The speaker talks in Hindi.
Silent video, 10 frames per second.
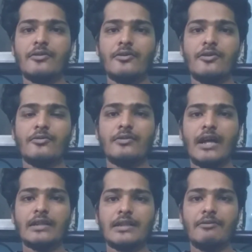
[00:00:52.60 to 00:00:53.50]
तो
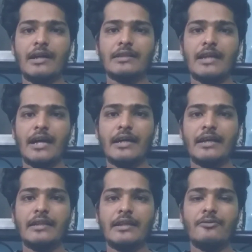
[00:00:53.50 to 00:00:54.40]
उनका सवाल था
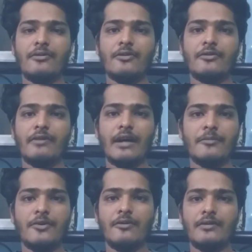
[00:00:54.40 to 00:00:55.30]
कि न्यू गोट
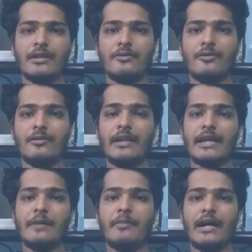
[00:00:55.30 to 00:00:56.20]
फार्म खोल खोलने
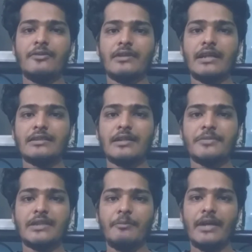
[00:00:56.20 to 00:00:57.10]
के बाद उन्हें
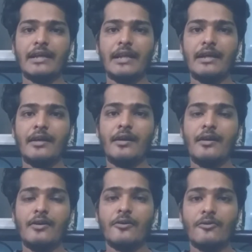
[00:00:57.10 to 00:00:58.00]
सबसे पहले
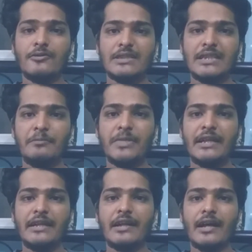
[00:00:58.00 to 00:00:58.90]
कौन सी
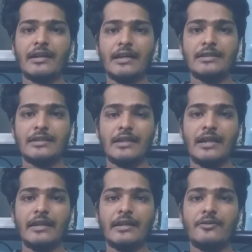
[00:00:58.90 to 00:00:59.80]
ब्रीड रखना चाहिए
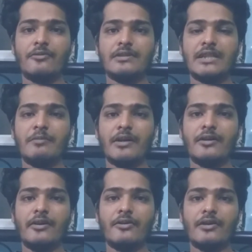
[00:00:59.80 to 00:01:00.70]
यानी कि कौन सी
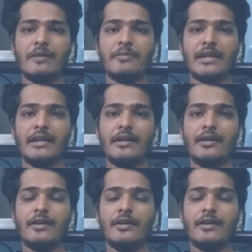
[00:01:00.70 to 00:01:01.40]
बकरियों की ब्रीड